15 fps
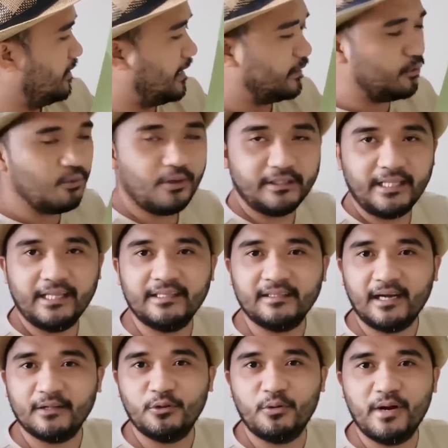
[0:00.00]
Katok,
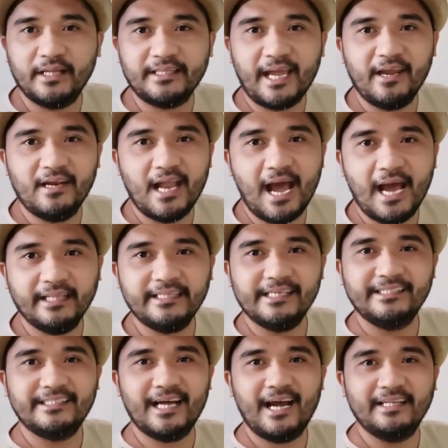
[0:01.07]
katok na tayong
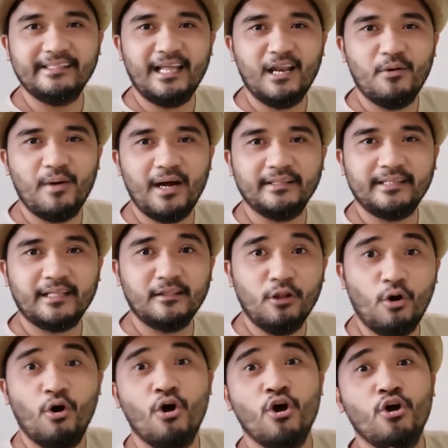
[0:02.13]
lahat. Isa, dalawa,
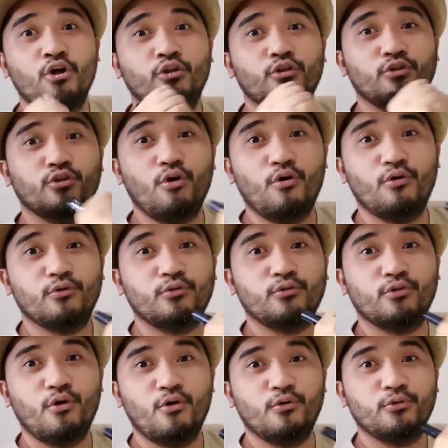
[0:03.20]
tatlo.
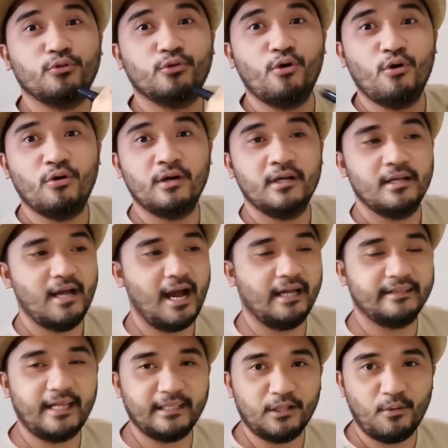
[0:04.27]
Tok, tok, tok.
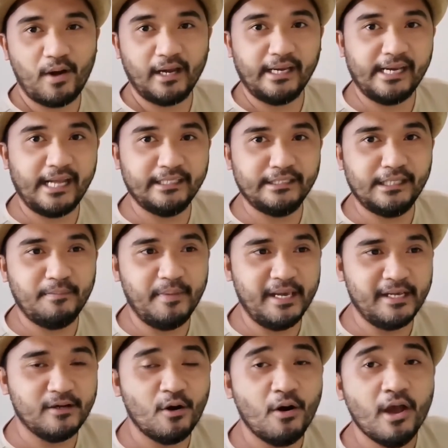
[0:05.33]
At tatawagin natin si
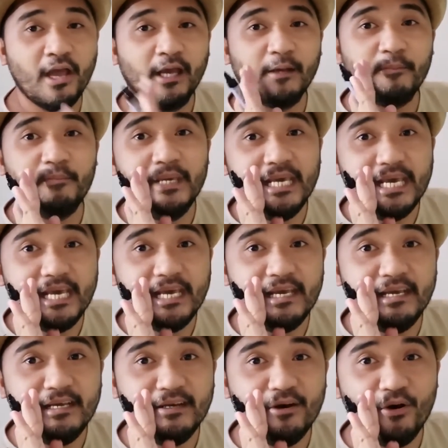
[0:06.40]
Bingo.
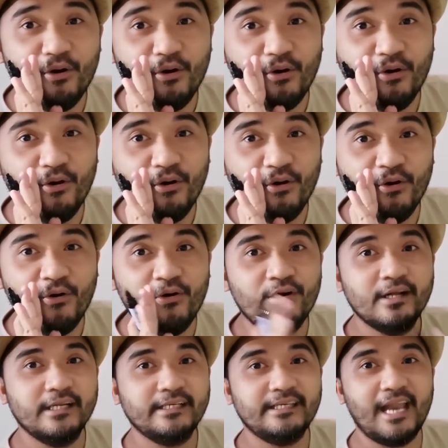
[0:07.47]
Bingo!
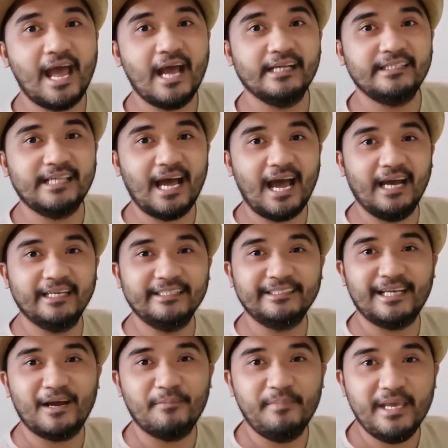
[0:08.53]

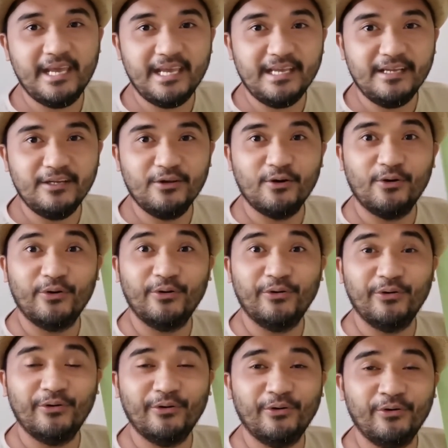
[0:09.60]
Nasaan ka,
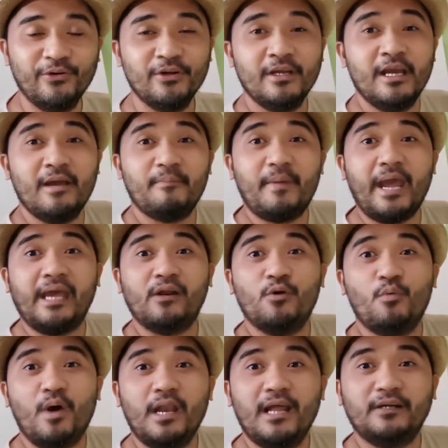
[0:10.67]
Bingo?
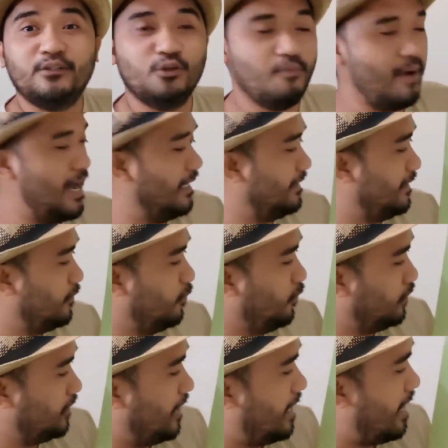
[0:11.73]
Pero walang
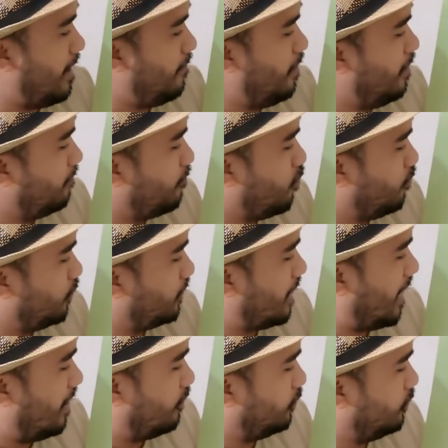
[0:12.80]
sumasagot. Kaya
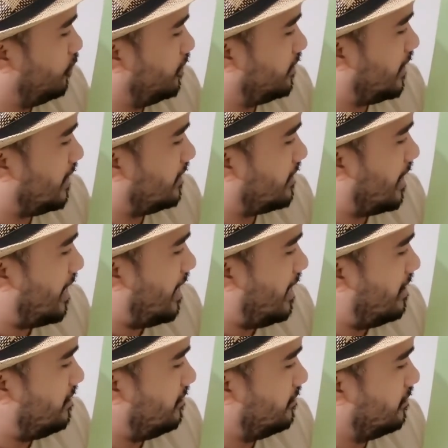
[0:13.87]
pumunta ako doon sa
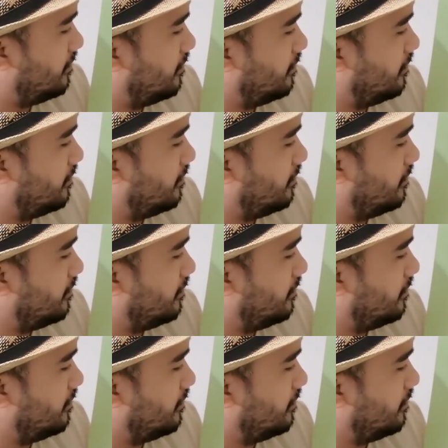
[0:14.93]
isang